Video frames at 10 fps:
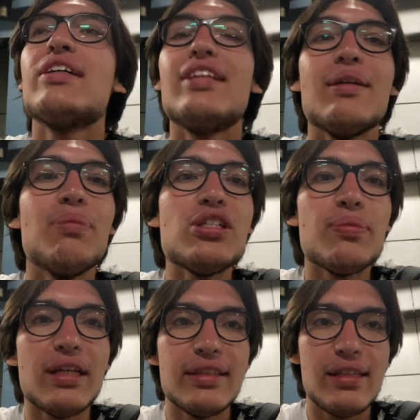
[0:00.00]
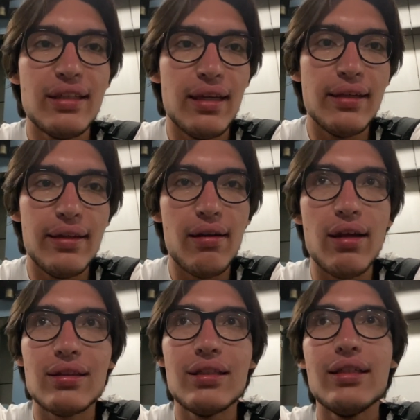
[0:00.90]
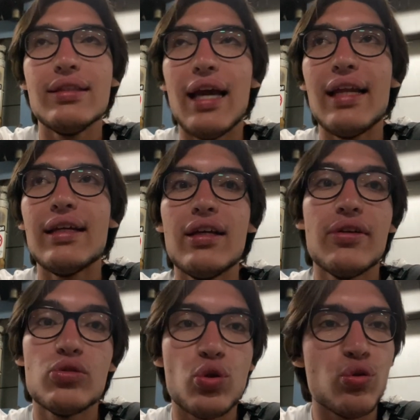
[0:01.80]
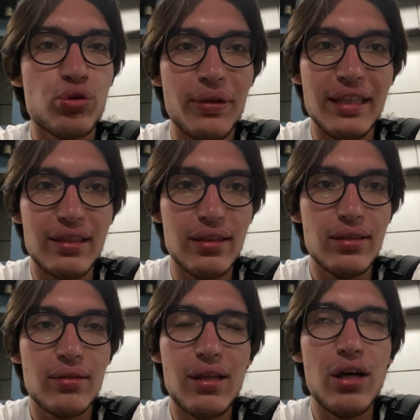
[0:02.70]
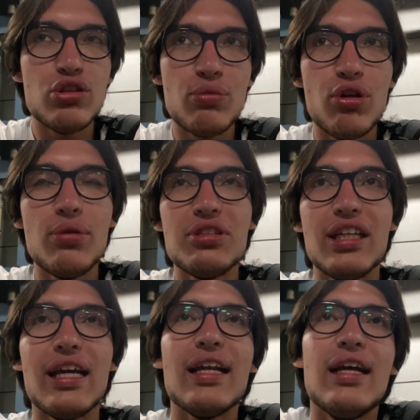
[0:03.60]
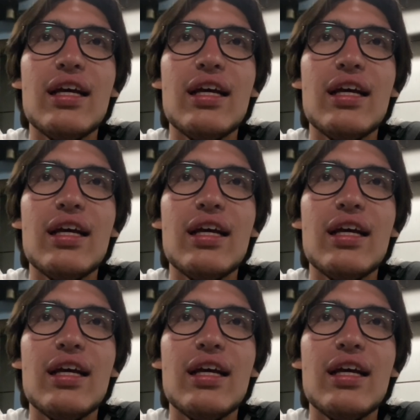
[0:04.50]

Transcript: Tek başıma gezerken ki rahatlık yani çok hoşuma gitti. Daha önce böyle bir şey yani